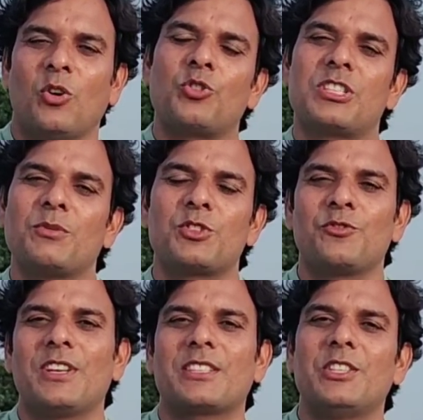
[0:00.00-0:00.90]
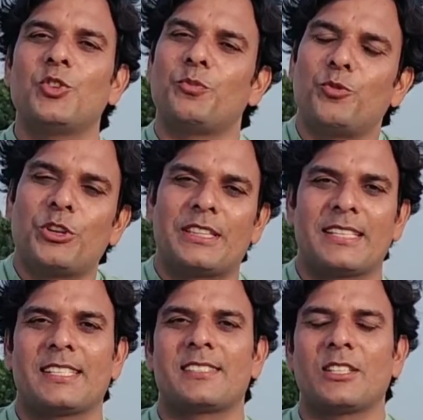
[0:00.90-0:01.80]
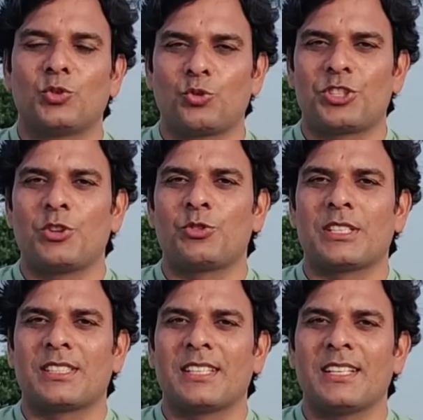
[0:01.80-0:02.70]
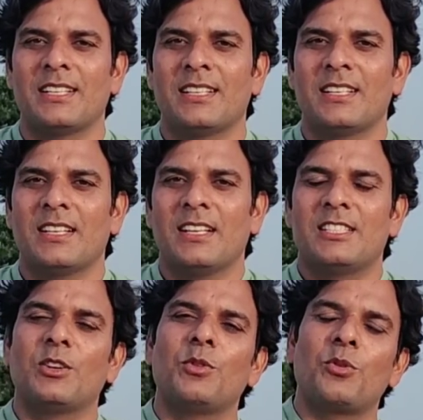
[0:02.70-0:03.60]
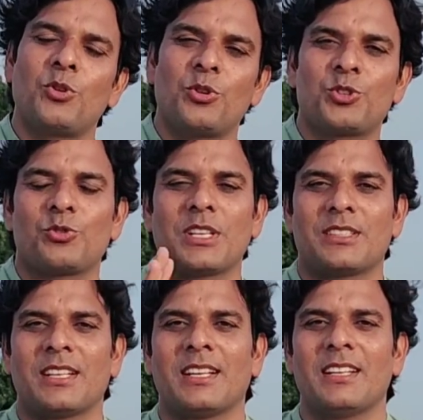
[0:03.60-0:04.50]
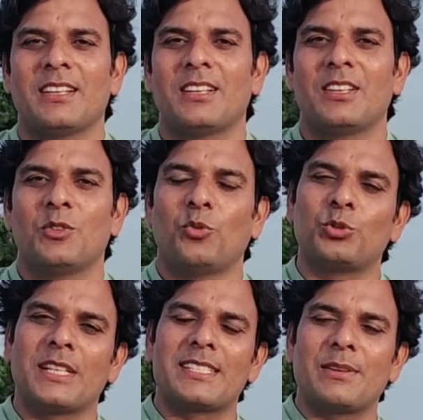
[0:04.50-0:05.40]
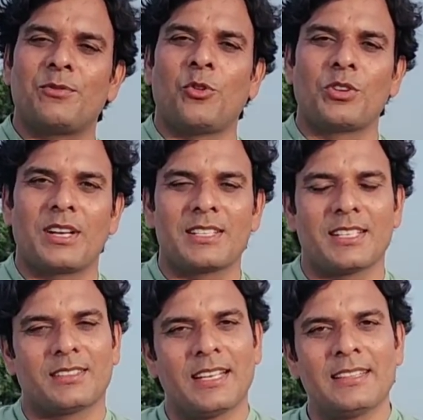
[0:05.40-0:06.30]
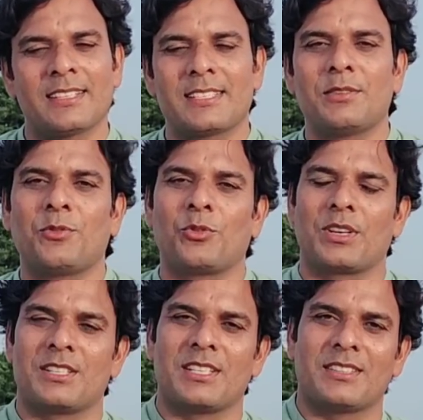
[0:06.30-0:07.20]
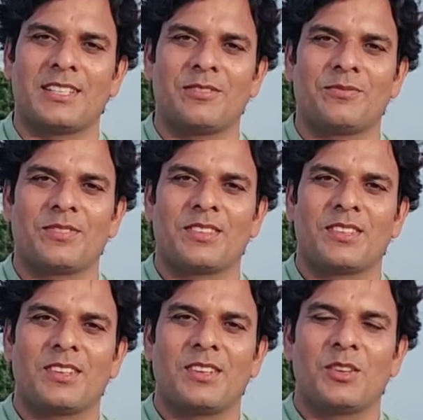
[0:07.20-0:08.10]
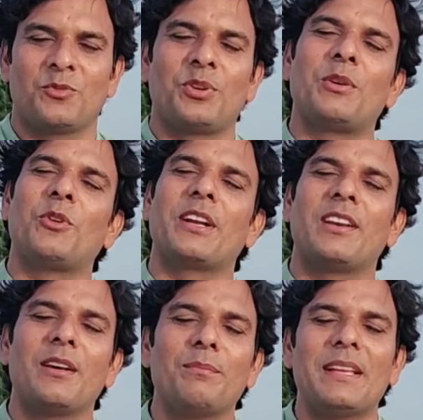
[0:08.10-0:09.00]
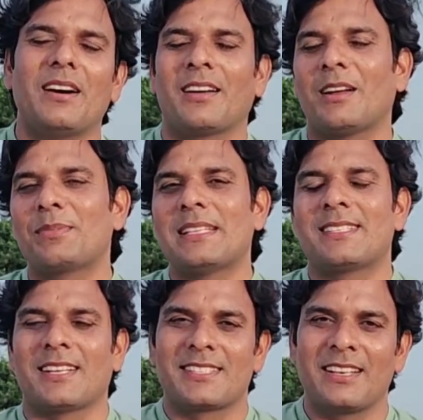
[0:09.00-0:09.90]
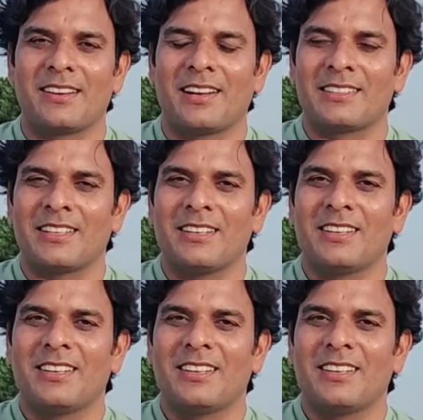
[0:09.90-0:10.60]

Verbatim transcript: और जब उस व्यक्ति को पूरी तरह से संतुष्टि हो जाती है जब वो खुश हो जाता है उधर से फ़ोन कट जाता है इधर से भी फ़ोन कट जाता है फिर वो एक लंबी आराम की सांसें ले रहा था